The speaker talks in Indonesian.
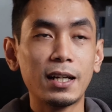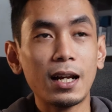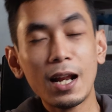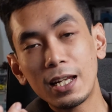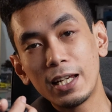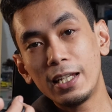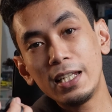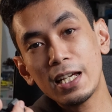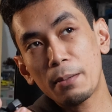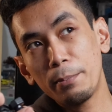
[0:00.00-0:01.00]
karena dia
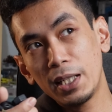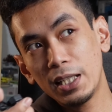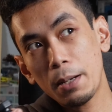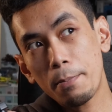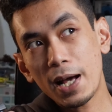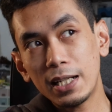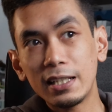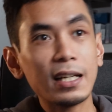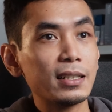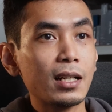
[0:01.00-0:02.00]
ini yang midnya
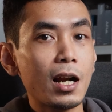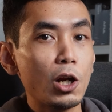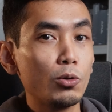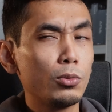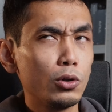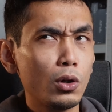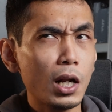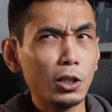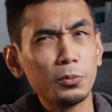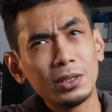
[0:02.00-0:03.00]
paling nggak terlalu mundur
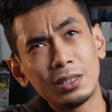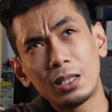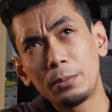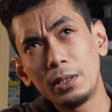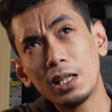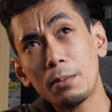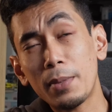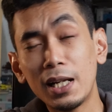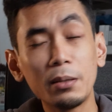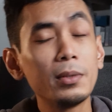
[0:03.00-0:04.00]
atau bisa dibilang
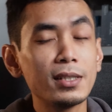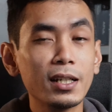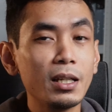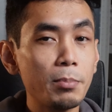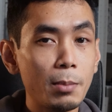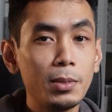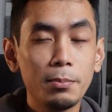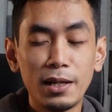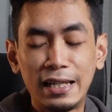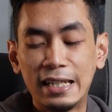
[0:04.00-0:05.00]
paling bisa keep up
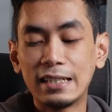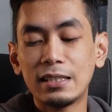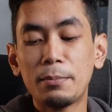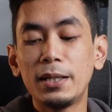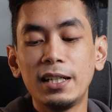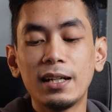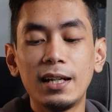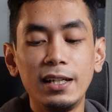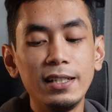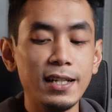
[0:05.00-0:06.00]
dibandingin sama yang
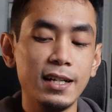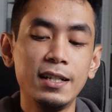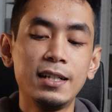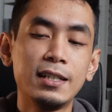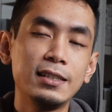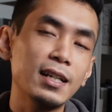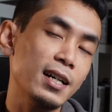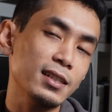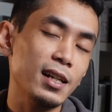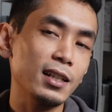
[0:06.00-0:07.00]
lainnya.
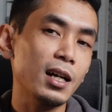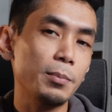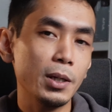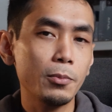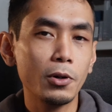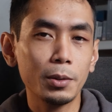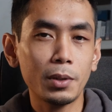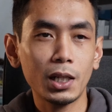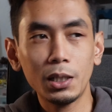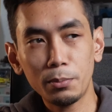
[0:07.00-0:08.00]
Jangan salah tangkap ya, bukan
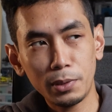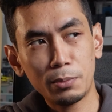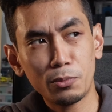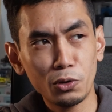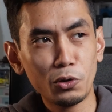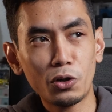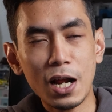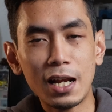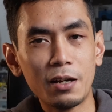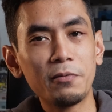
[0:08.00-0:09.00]
berarti mid mundur
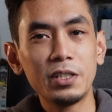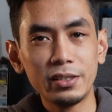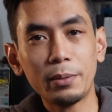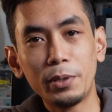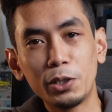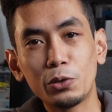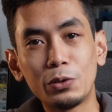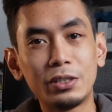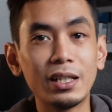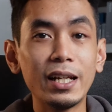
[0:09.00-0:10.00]
ala V-shape
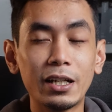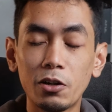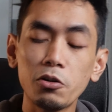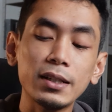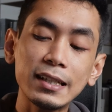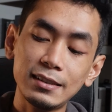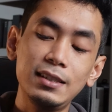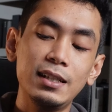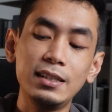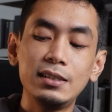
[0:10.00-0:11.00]
itu jelek.
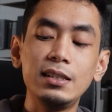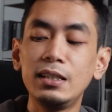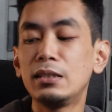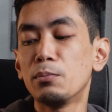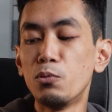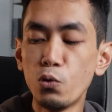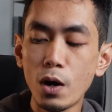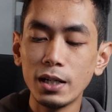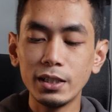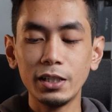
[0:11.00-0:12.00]
Konteksnya di sini
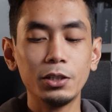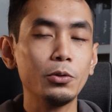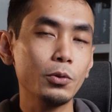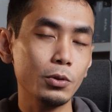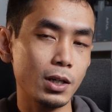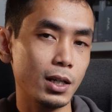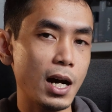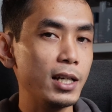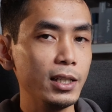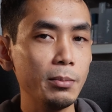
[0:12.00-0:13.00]
semuanya itu uh,
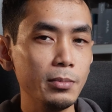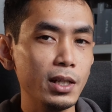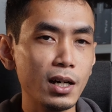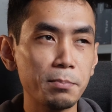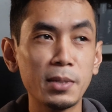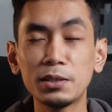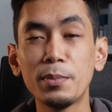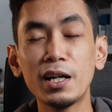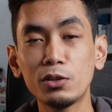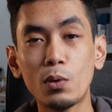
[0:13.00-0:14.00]
eh, IM yang ngebas
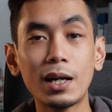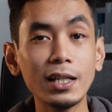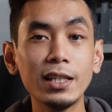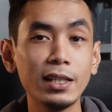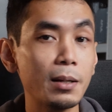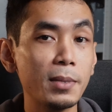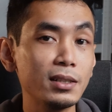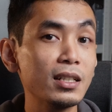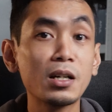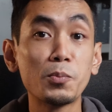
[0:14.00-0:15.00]
banget suaranya, yang
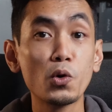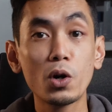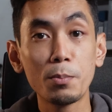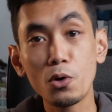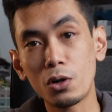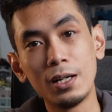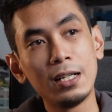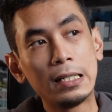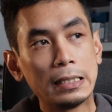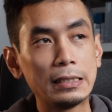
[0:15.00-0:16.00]
bassnya gemuk-gemuk.
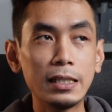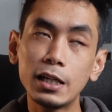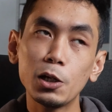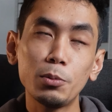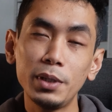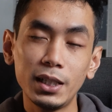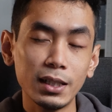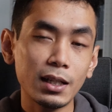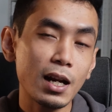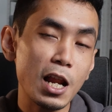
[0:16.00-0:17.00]
Jadi kalau midnya
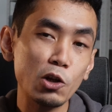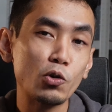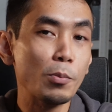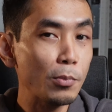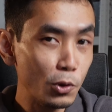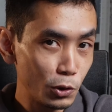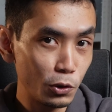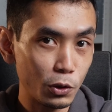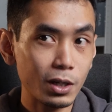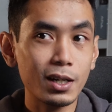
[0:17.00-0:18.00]
terlalu
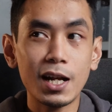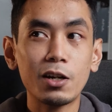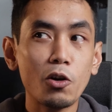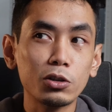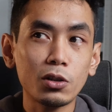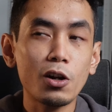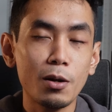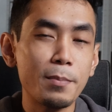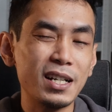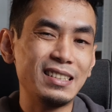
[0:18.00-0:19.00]
mundur dan kontrol
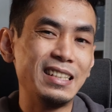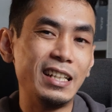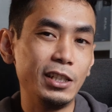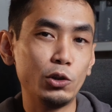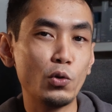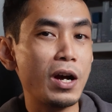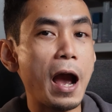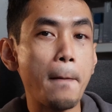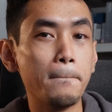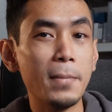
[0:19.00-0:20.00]
bassnya itu
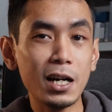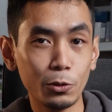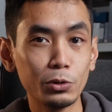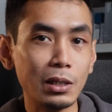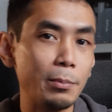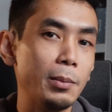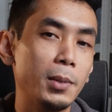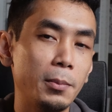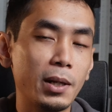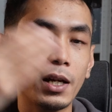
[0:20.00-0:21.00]
nggak bagus sampai
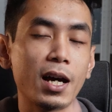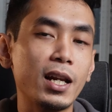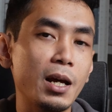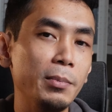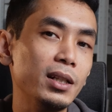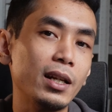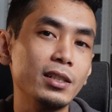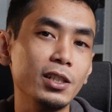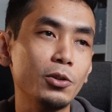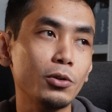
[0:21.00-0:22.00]
bleber ke area mid
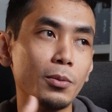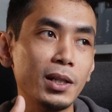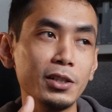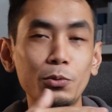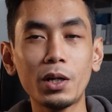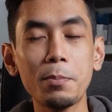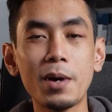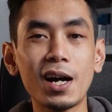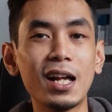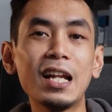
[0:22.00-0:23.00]
range itu otomatis suaranya
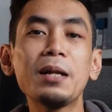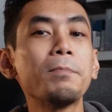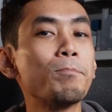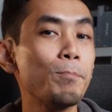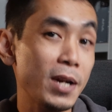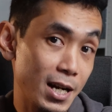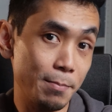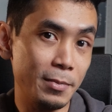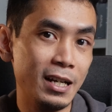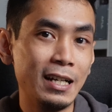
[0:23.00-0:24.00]
bakalan mendem.